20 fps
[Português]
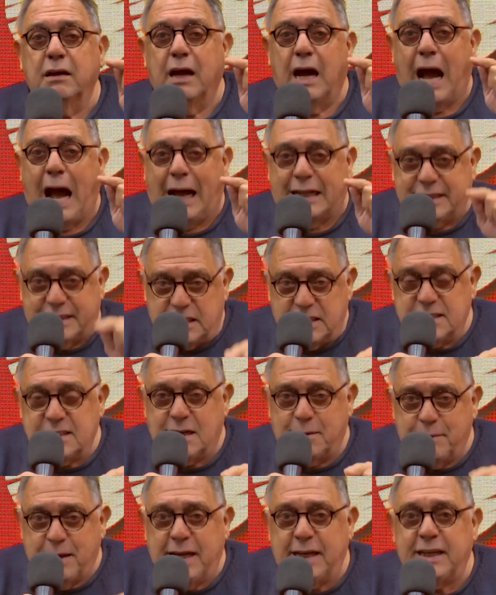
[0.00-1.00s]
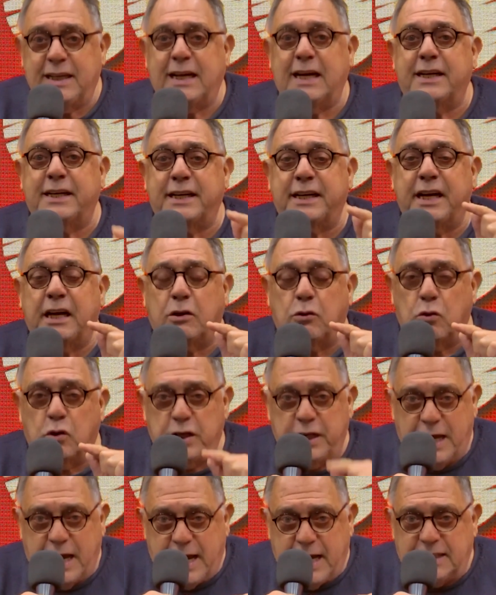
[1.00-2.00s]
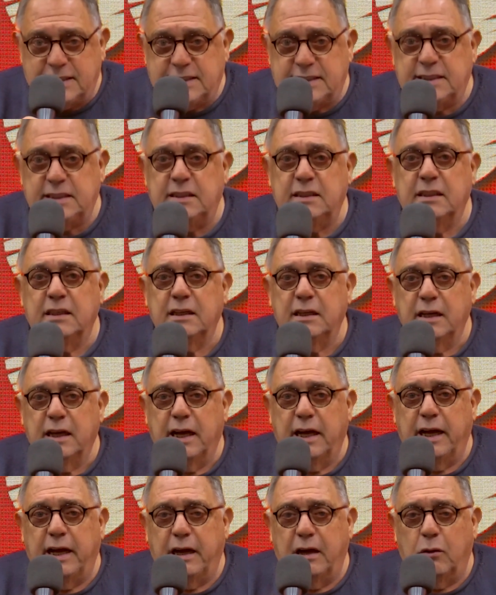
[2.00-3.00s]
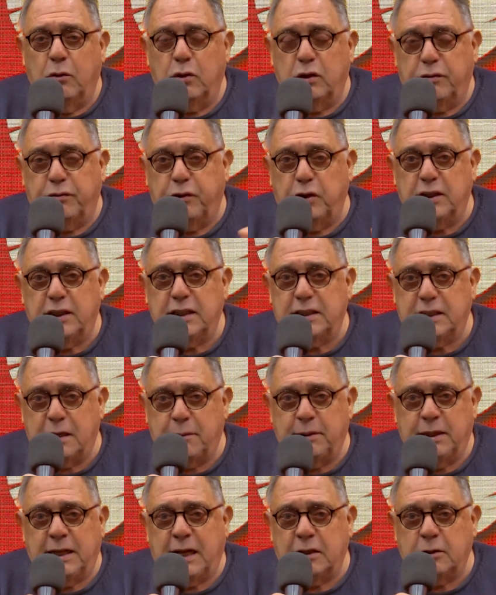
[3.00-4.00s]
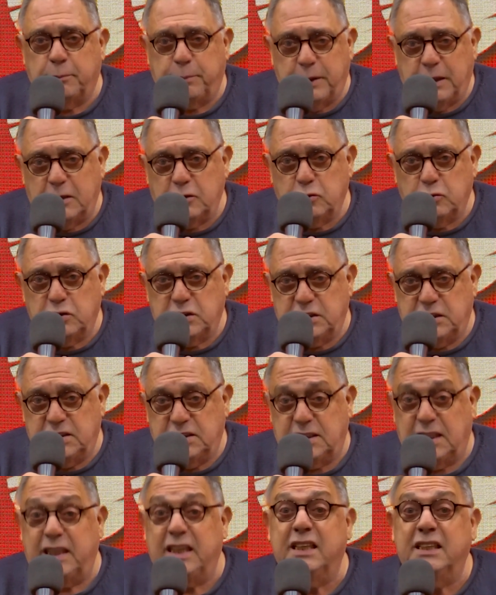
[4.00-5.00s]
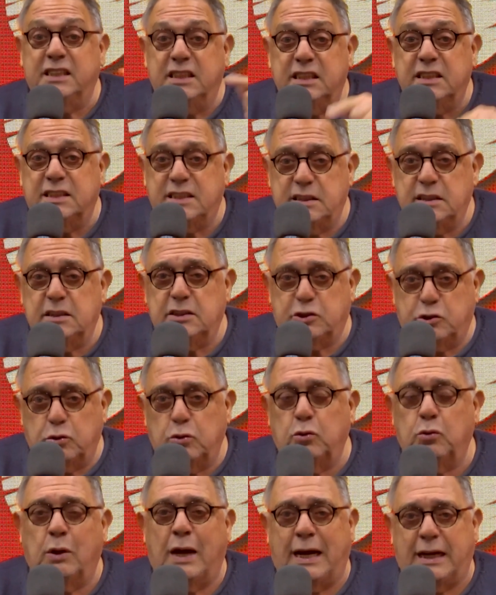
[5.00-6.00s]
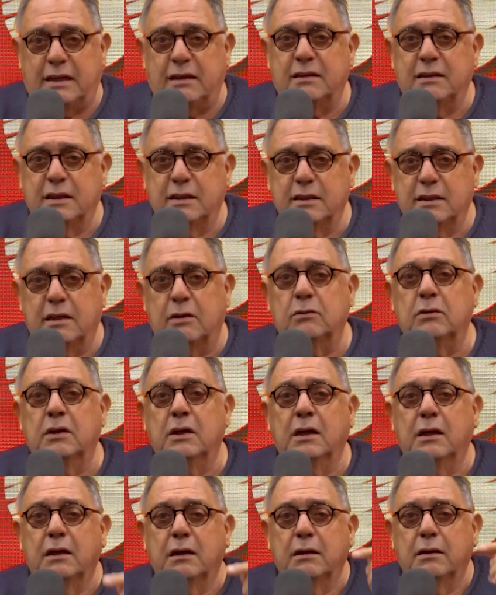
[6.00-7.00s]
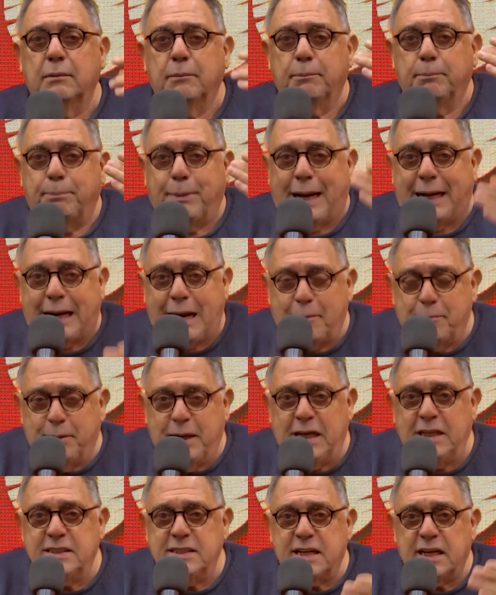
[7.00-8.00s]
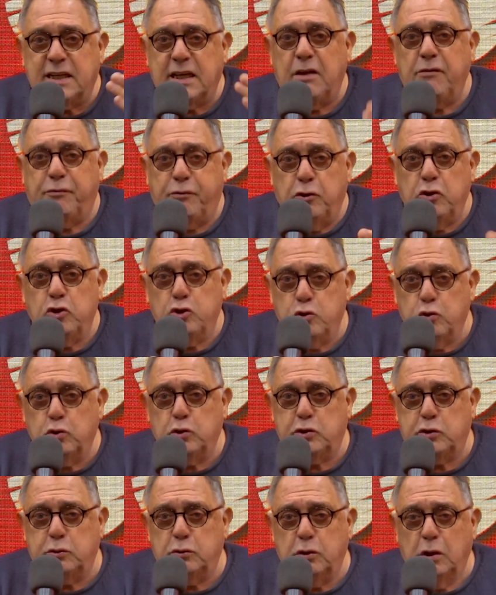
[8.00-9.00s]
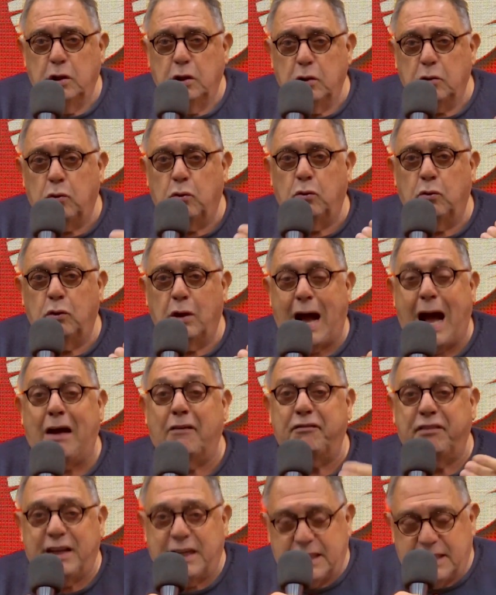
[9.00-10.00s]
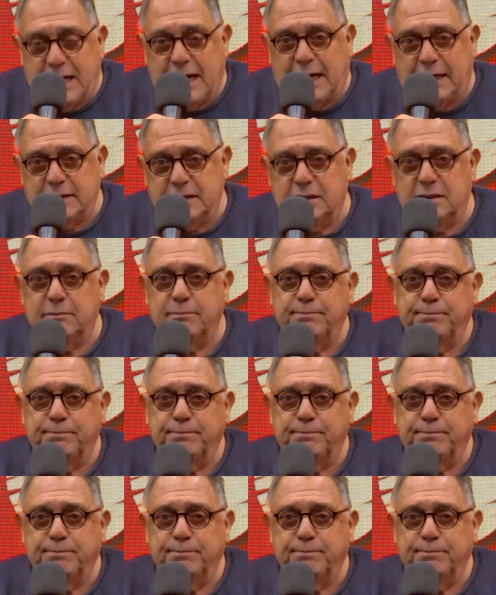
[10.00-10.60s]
a Transamérica reconhece é, o que foi determinado pela justiça e disse isso no ar. Então, parabéns a quem foi justo com a verdade.